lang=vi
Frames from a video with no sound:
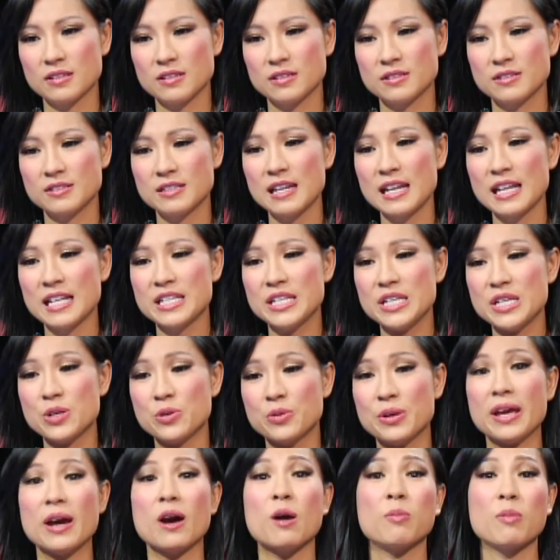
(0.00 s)
rất là nhiều
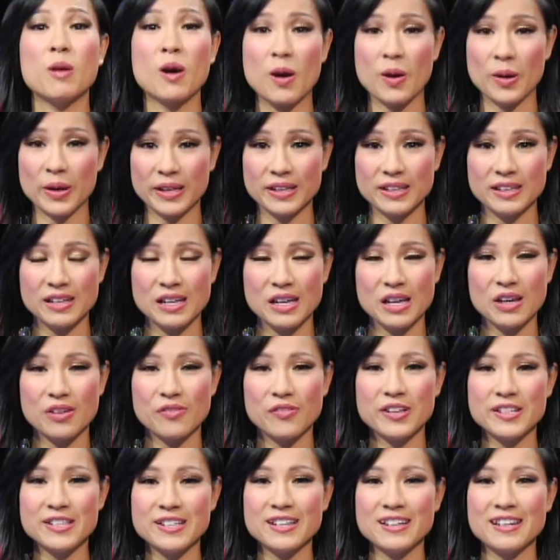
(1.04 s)
để học hỏi,
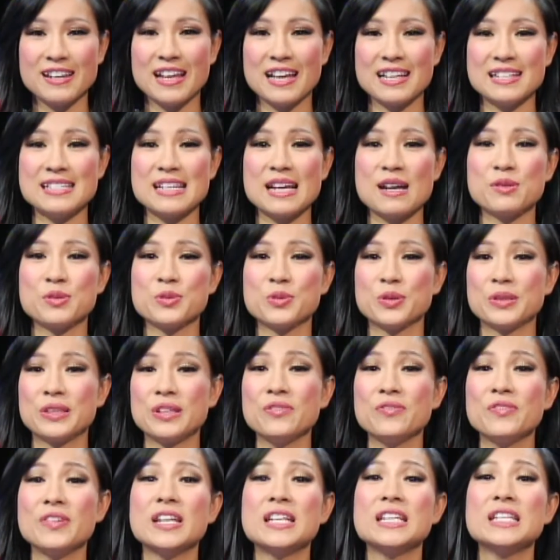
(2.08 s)
và nhất là trao dồi
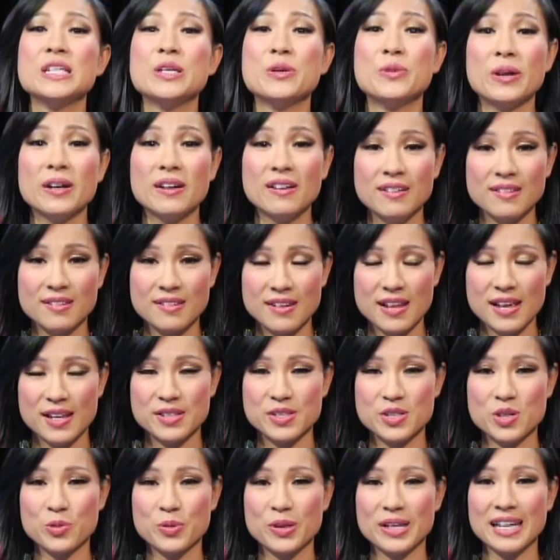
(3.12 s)
tiếng Việt nhiều hơn để
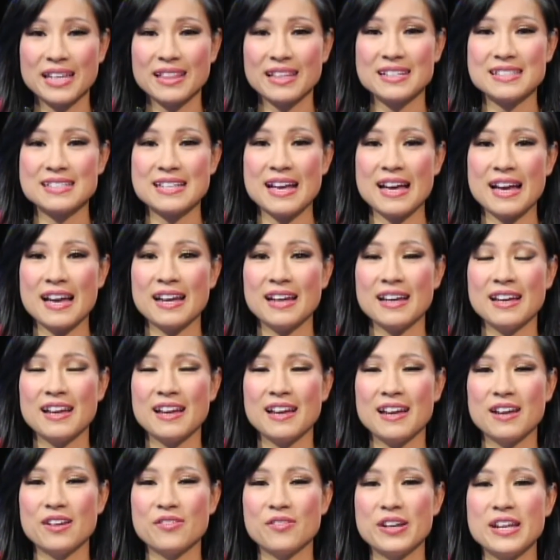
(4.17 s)
cho quý khán giả,
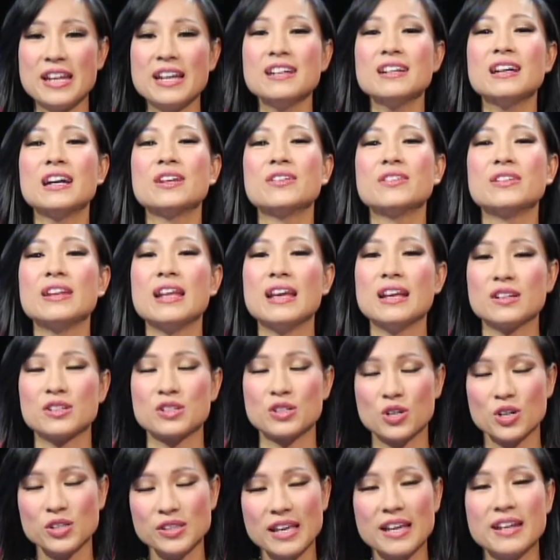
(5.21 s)
và đến gần để
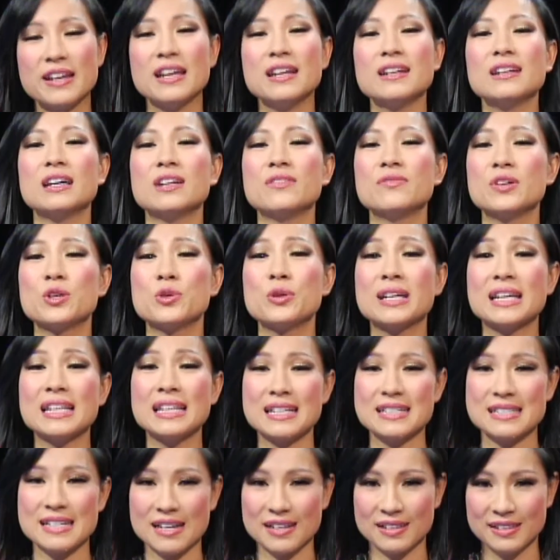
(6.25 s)
có thể đến gần với quý
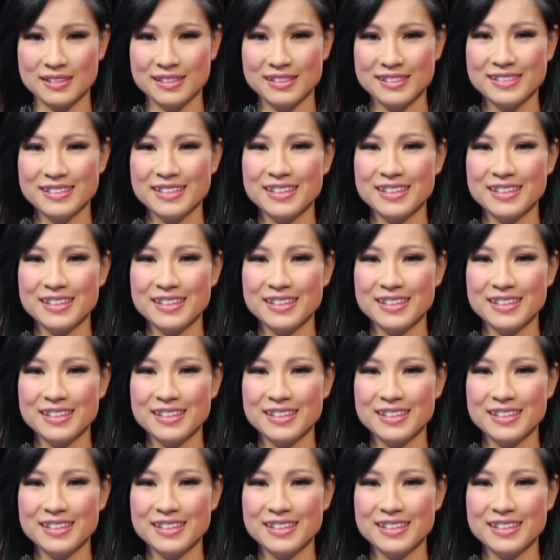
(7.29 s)
khán giả hơn.